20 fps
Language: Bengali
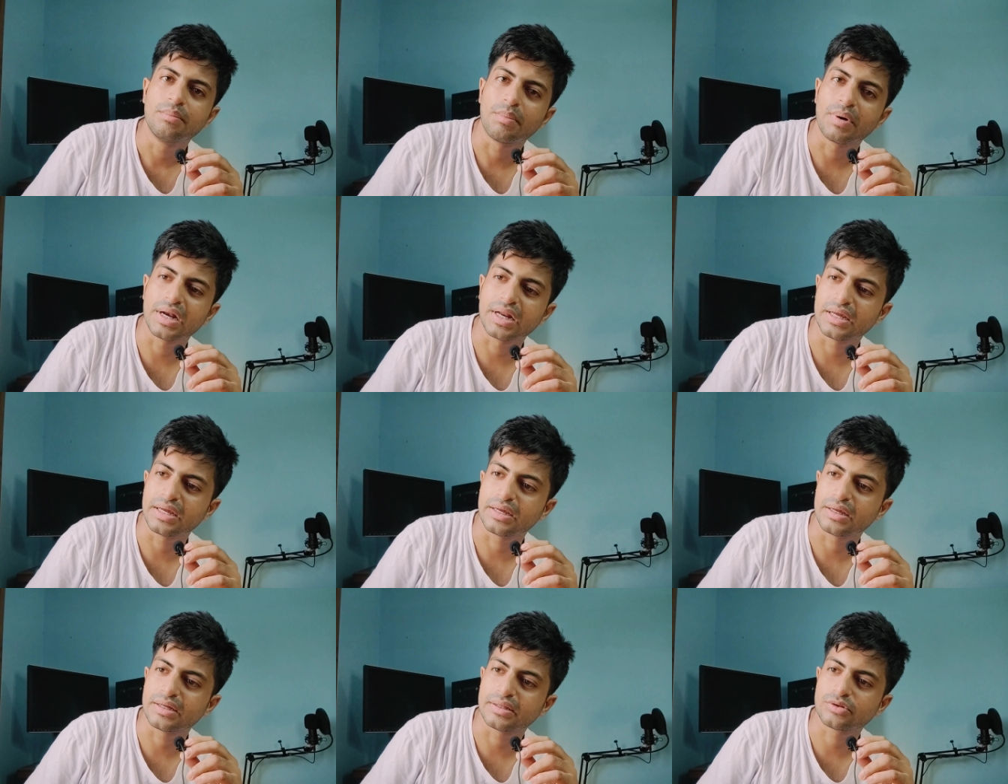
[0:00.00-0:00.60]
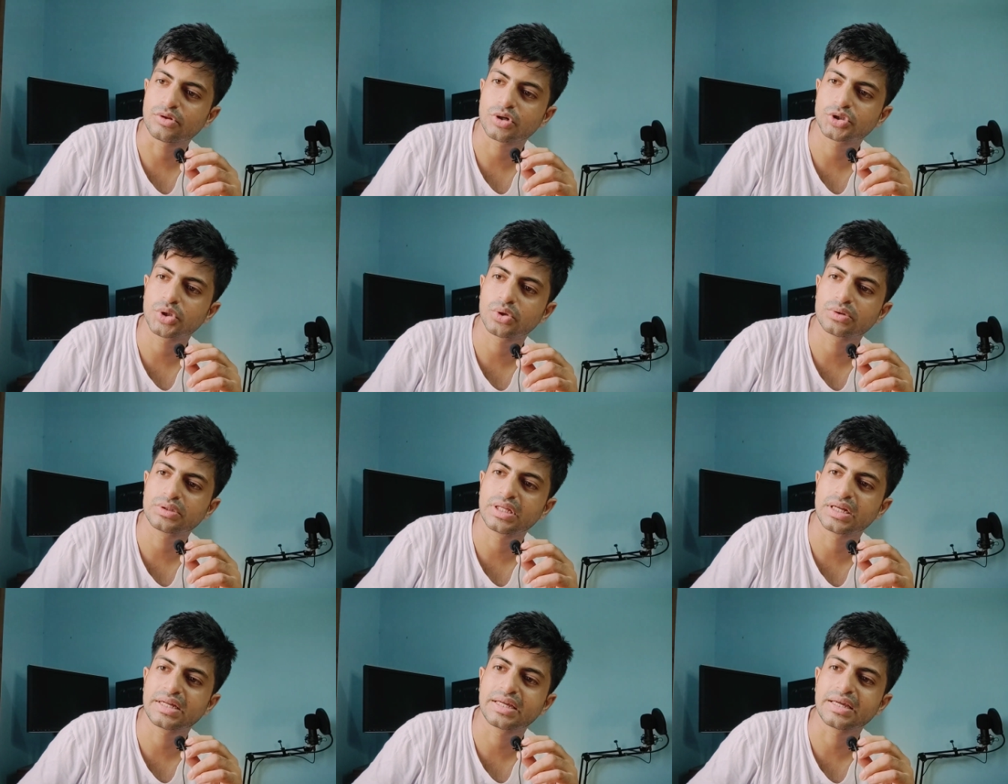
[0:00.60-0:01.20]
মানে
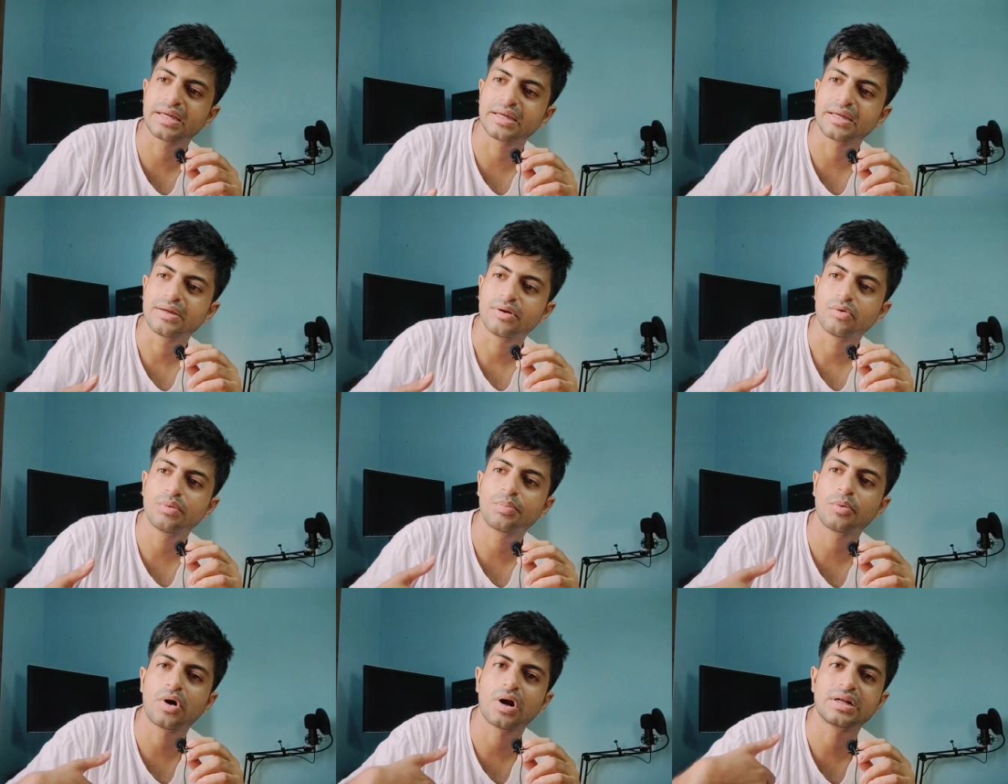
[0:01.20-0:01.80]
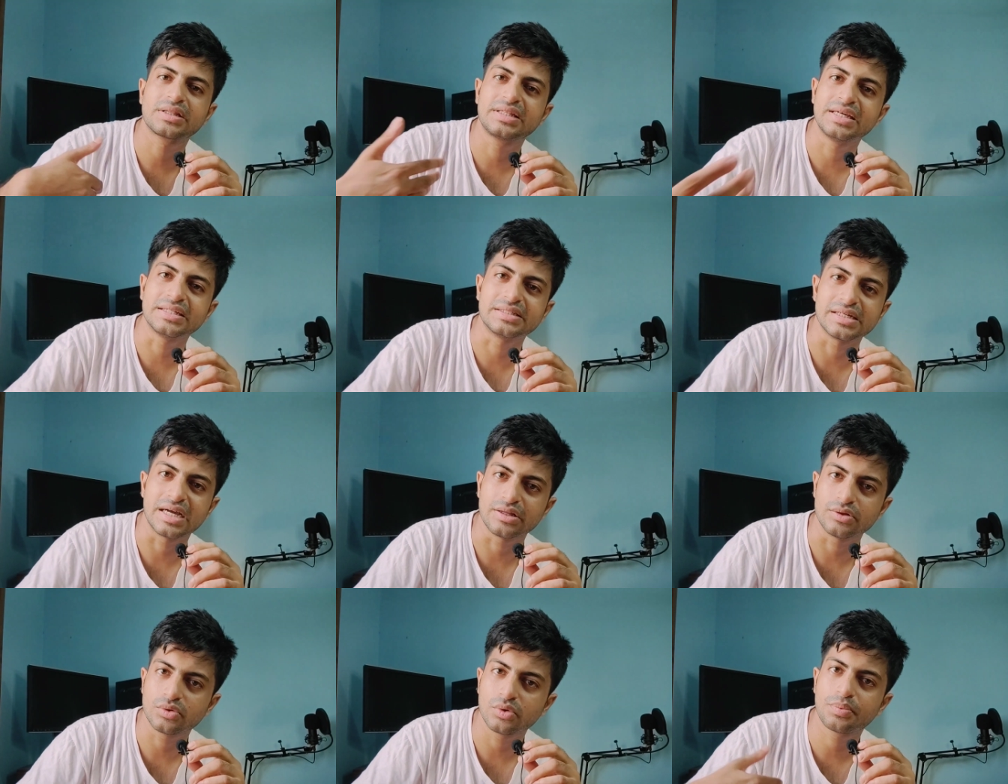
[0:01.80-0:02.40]
দর্শকদেরকে উপহার দিয়ে
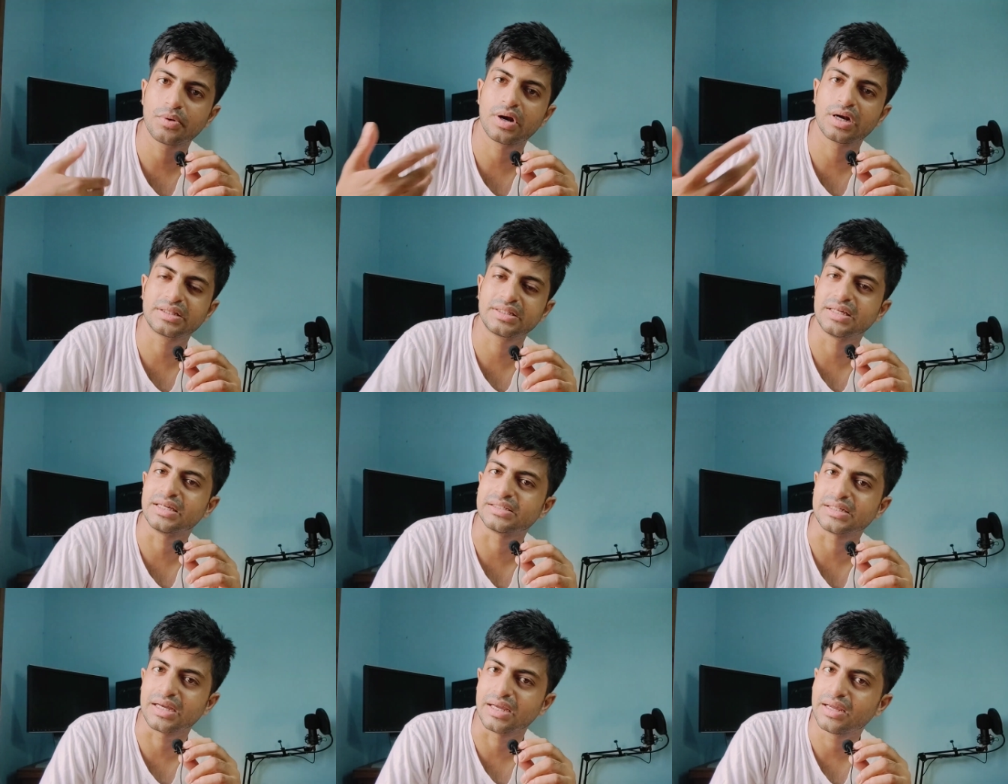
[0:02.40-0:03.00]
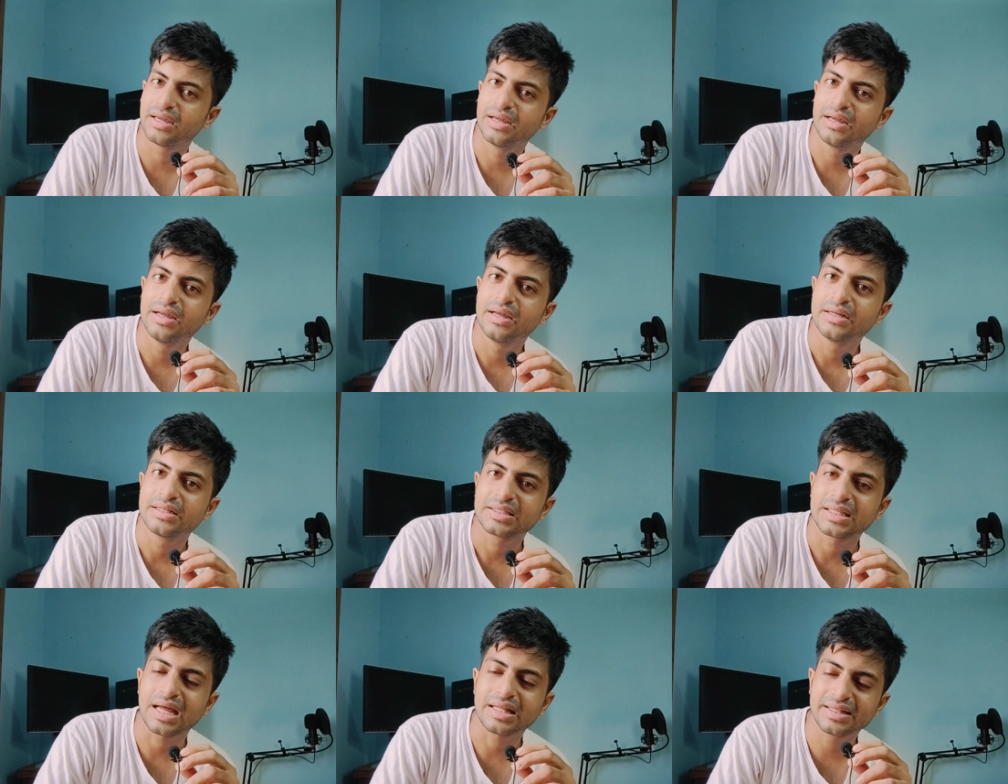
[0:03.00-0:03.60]
যায় উপহার দিয়ে যায়
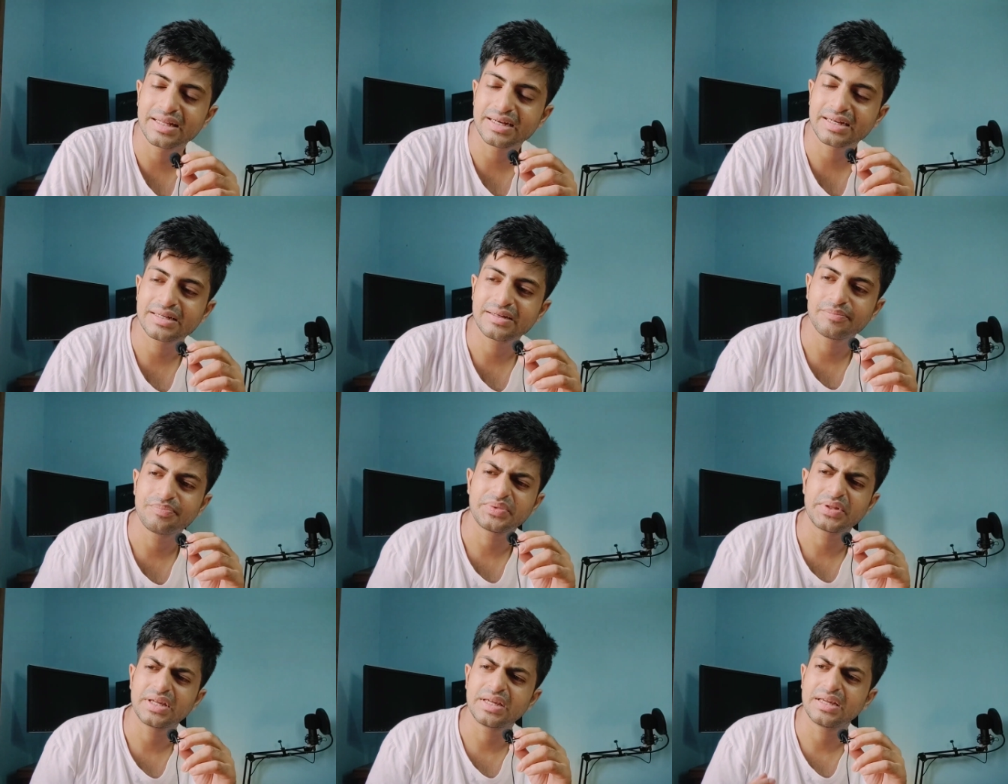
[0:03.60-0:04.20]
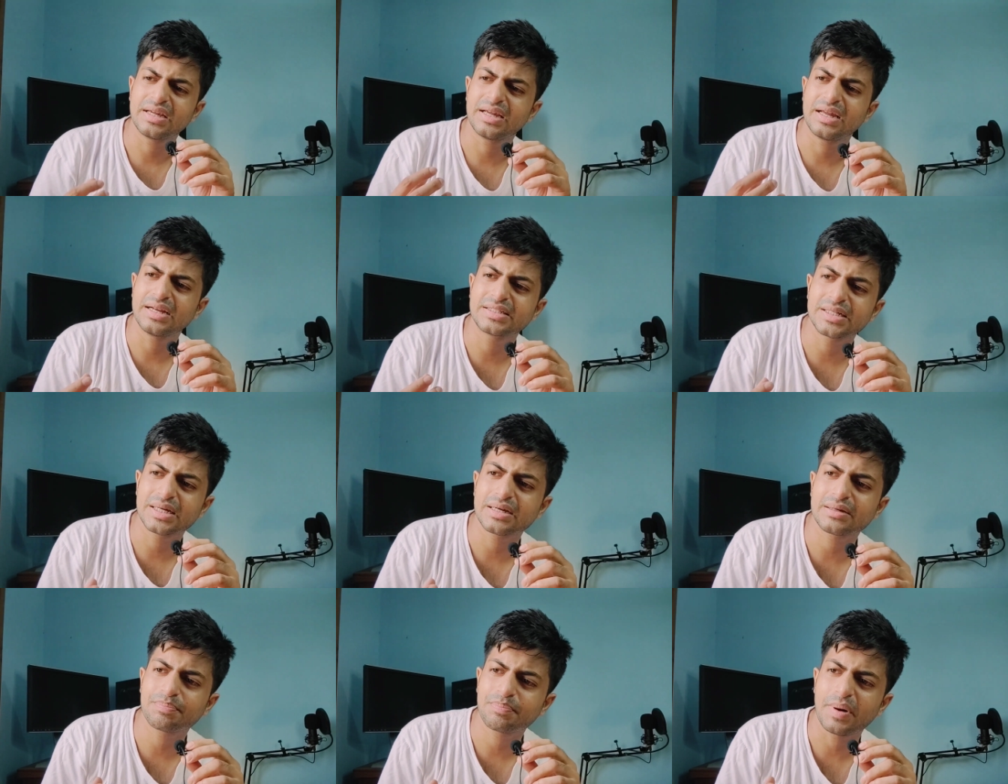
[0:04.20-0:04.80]
তাদের
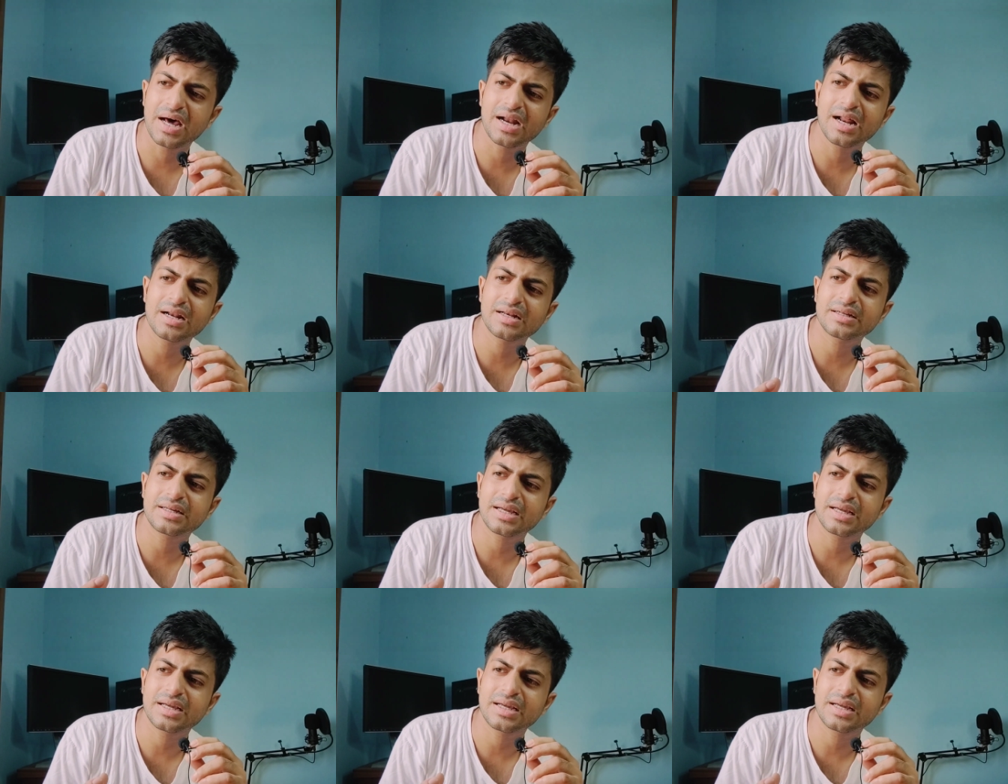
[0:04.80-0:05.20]
এটা পারার